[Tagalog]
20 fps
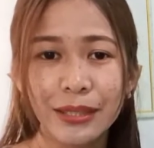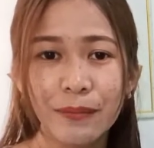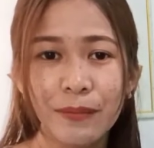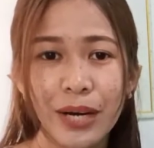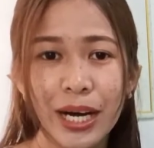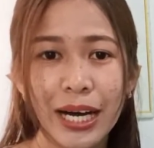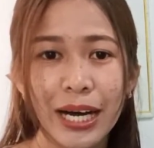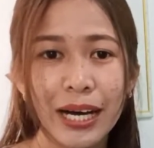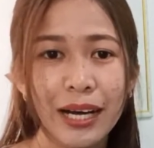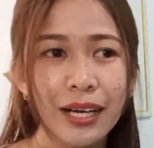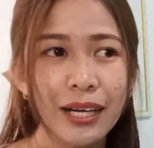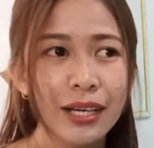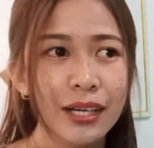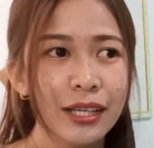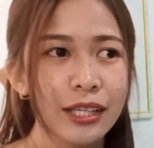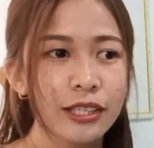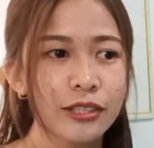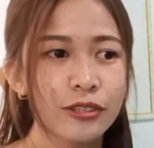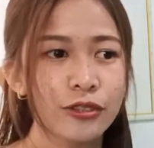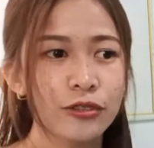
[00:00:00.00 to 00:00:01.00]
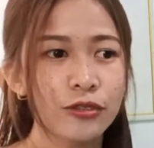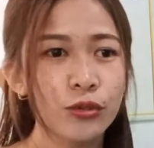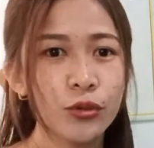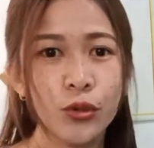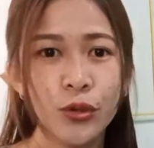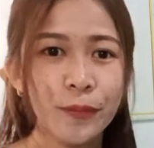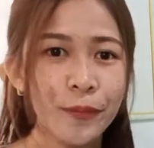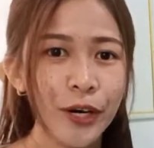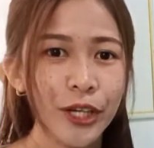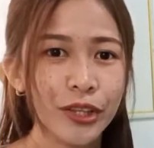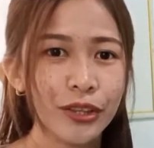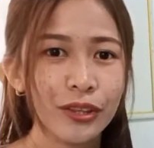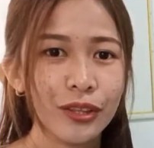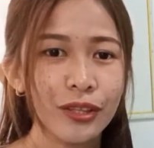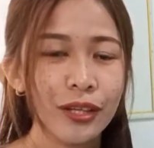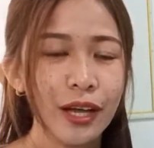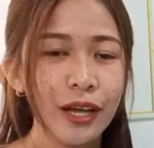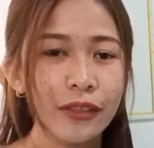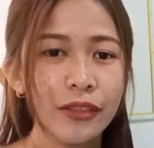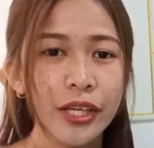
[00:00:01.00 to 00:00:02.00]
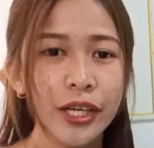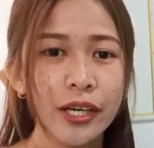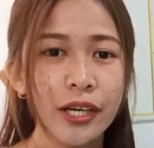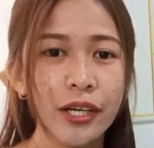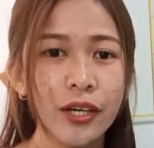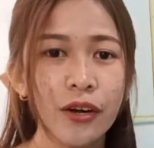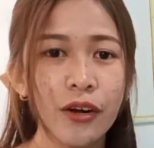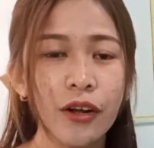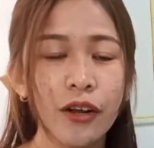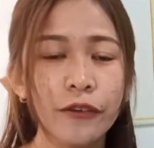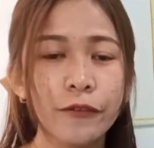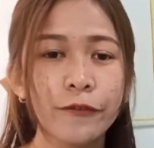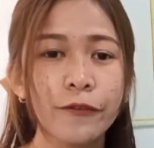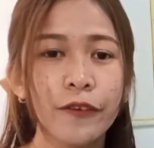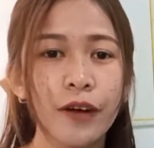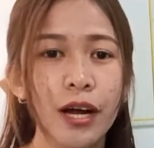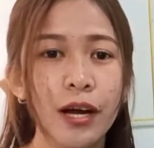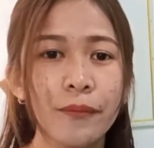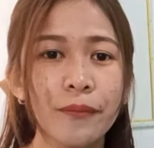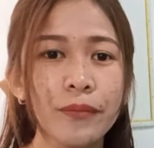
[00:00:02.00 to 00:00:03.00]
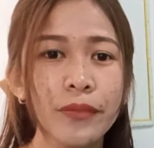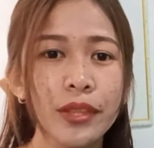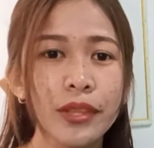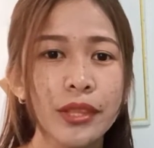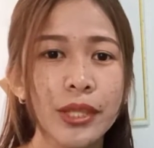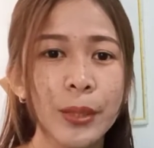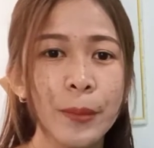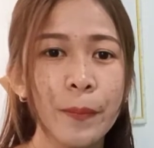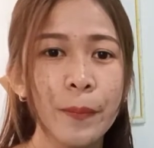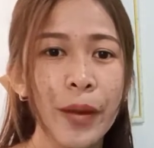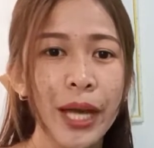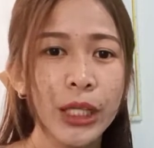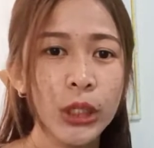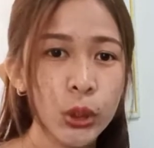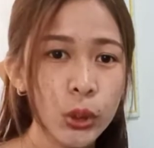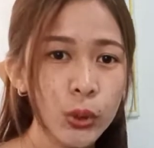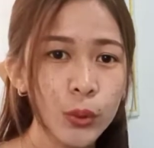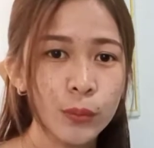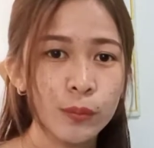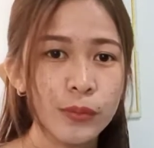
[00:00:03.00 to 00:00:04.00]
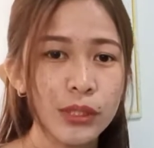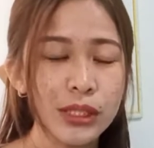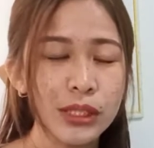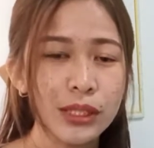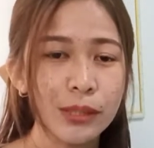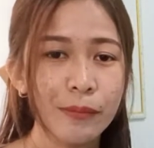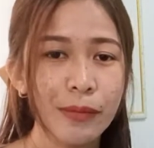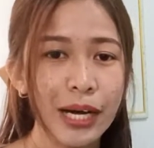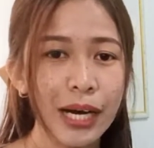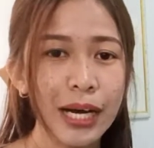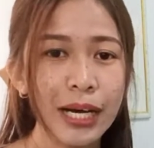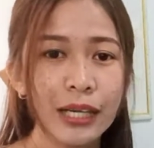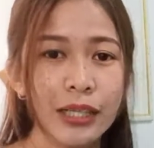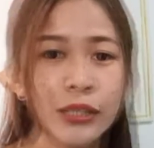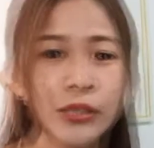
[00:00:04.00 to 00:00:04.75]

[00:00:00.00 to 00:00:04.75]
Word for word: Diba? Yung kumot, they are all from the bedrooms, di ba?